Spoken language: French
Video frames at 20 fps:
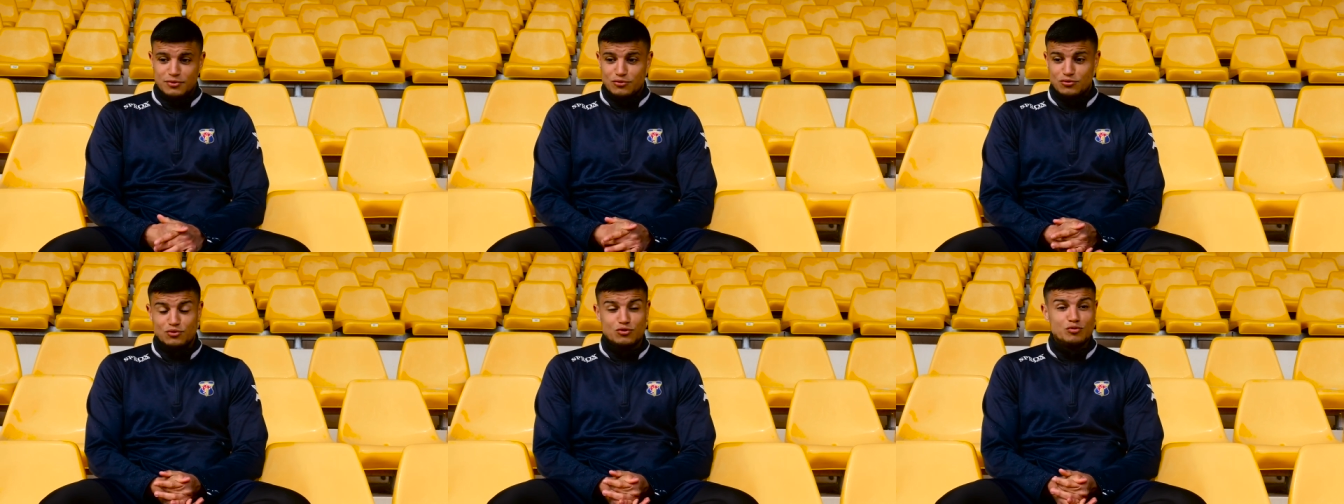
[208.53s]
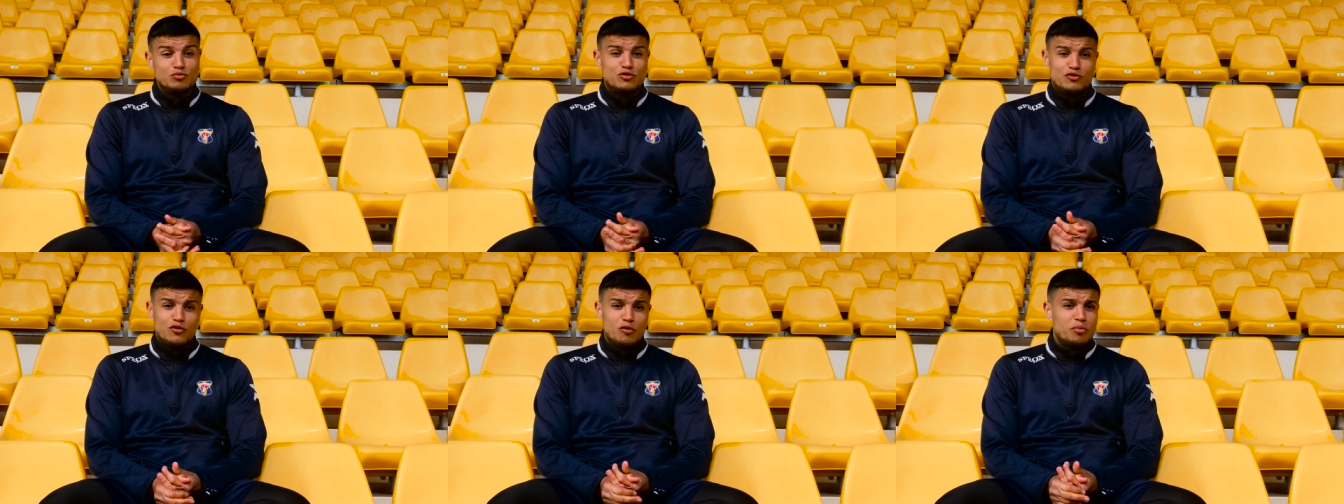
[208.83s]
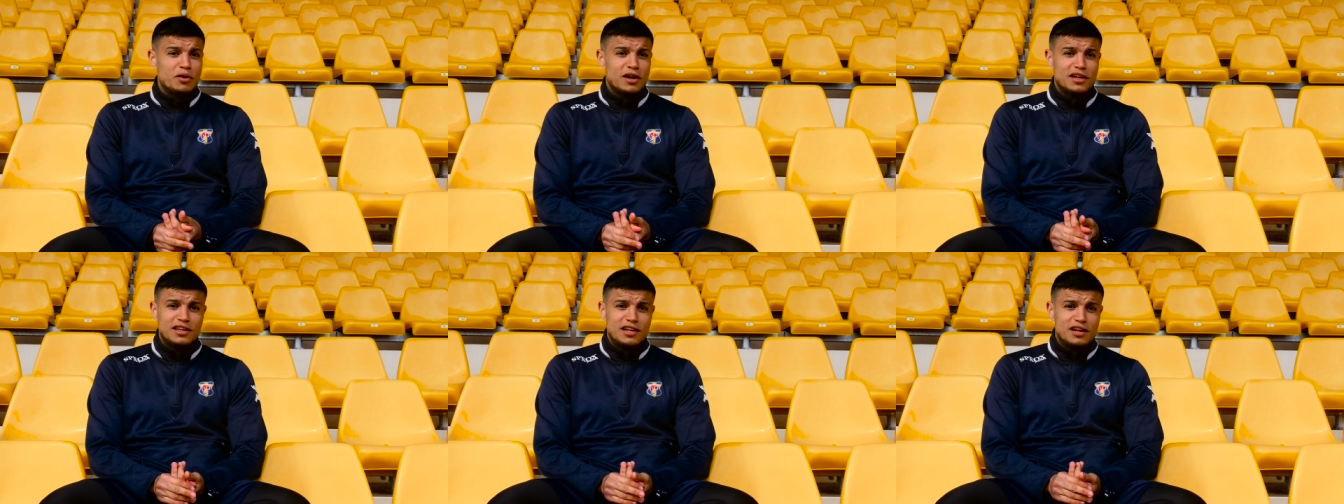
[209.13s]
Du coup, je me suis fait
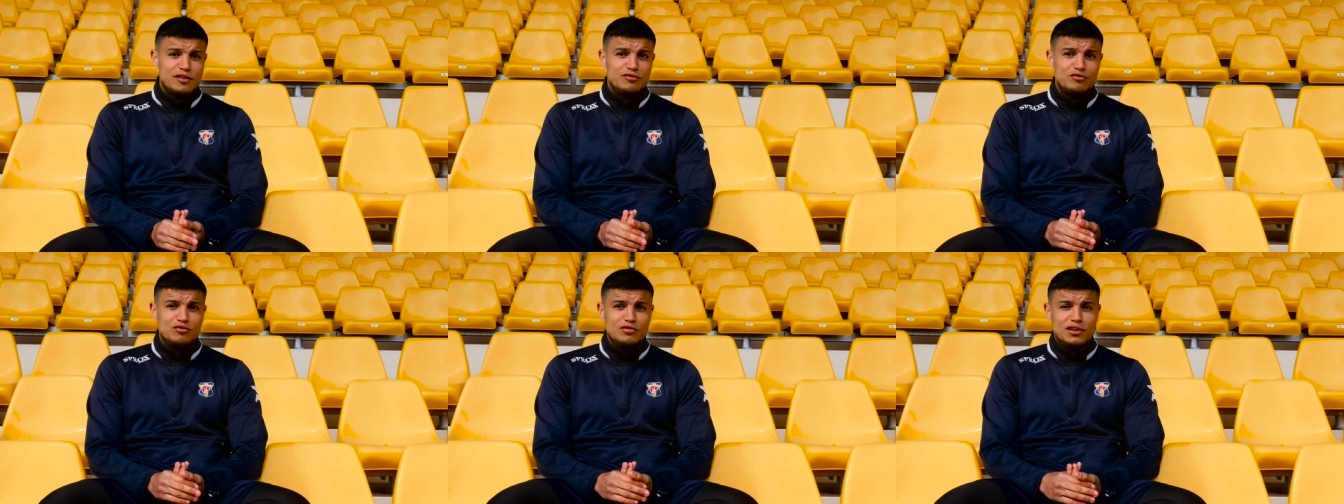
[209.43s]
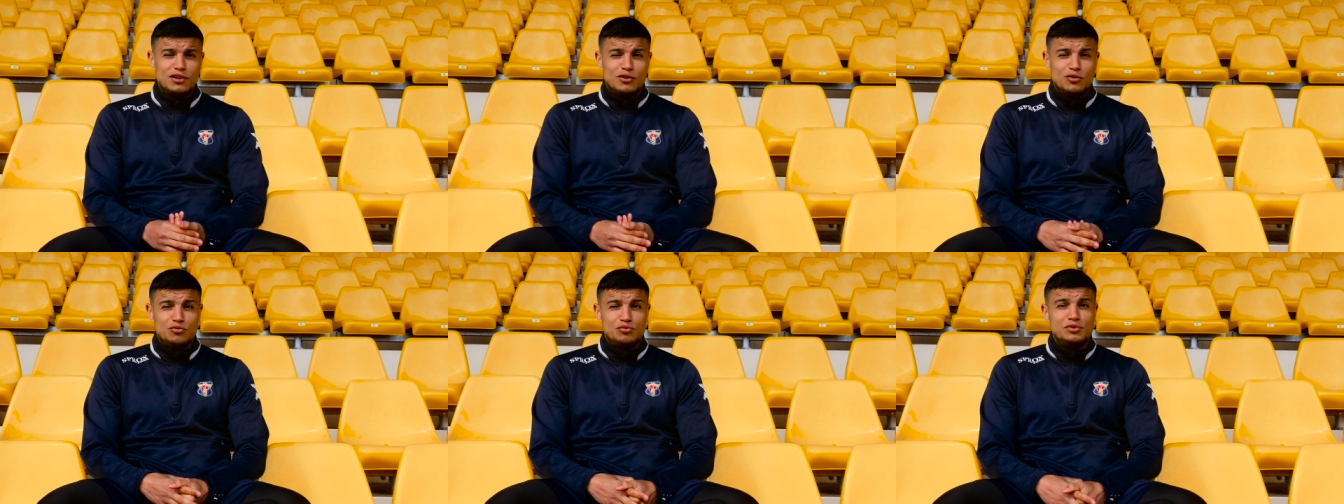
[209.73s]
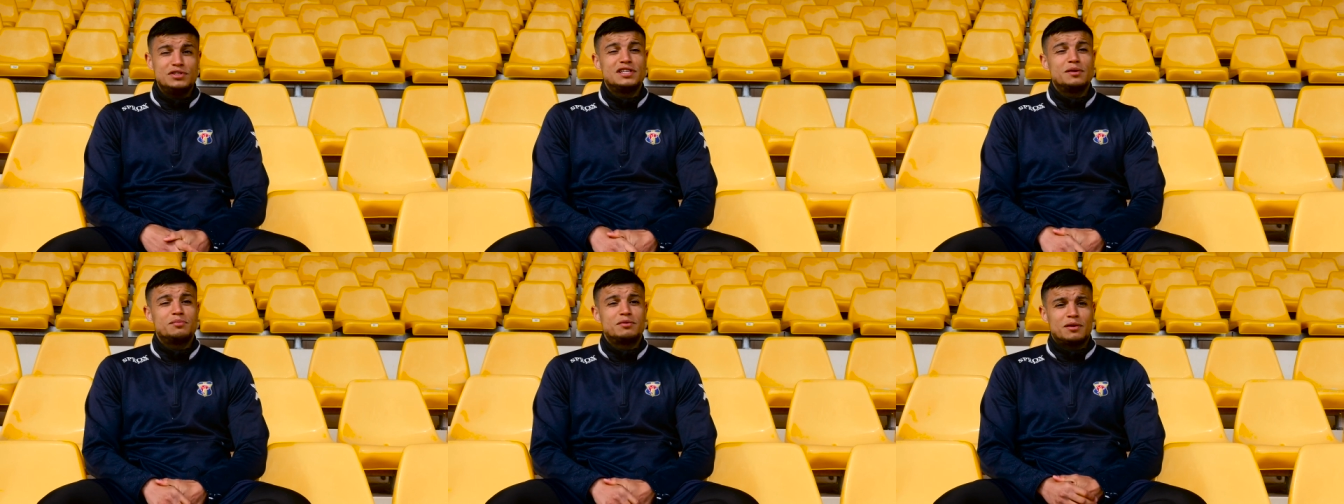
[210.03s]
opérer dans la foulée le
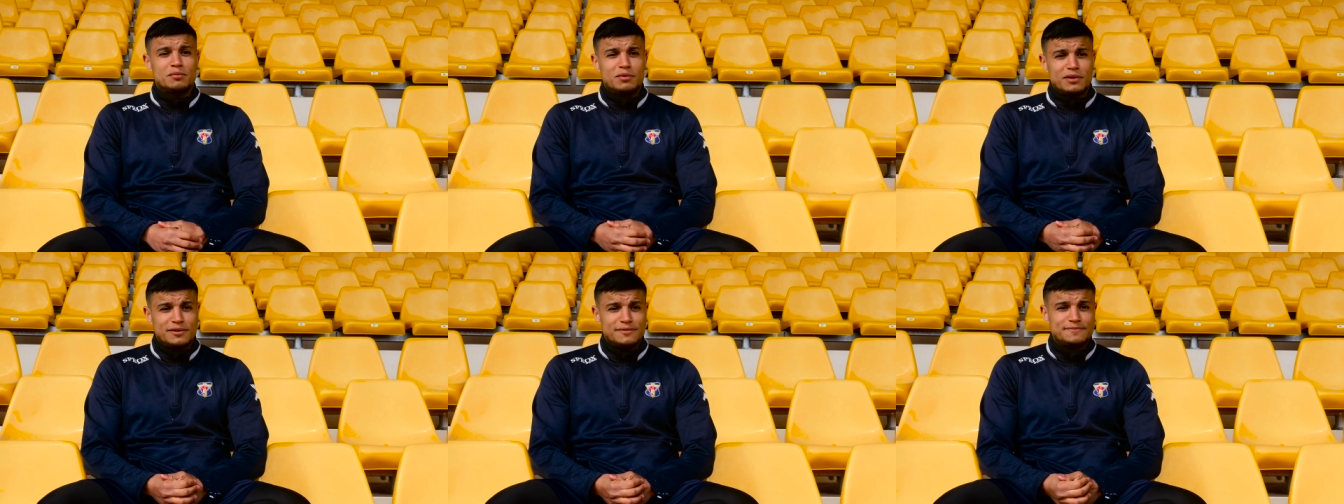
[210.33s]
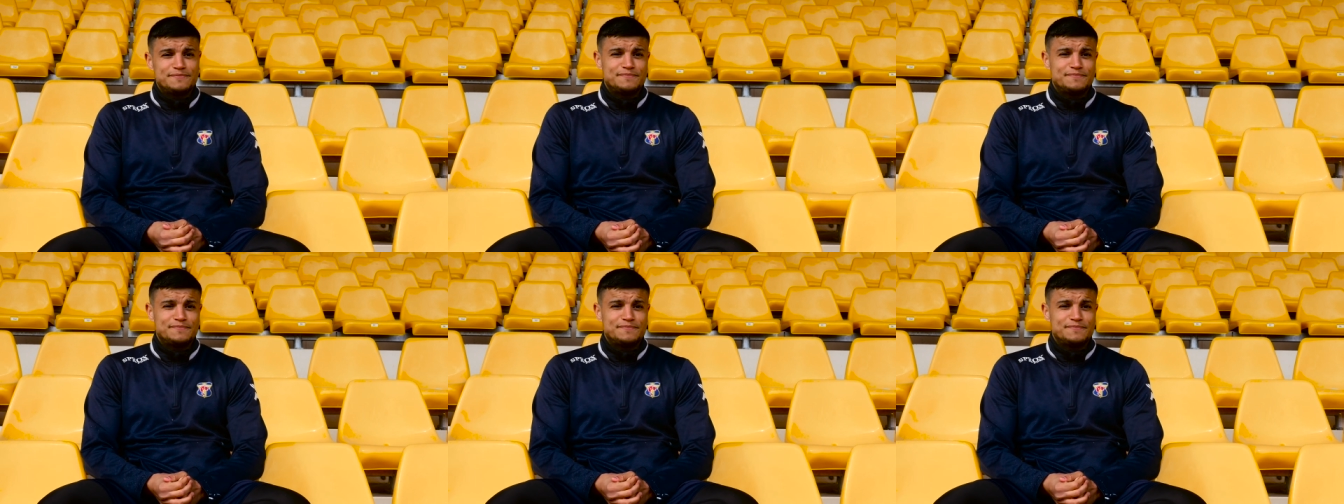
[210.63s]
8 septembre.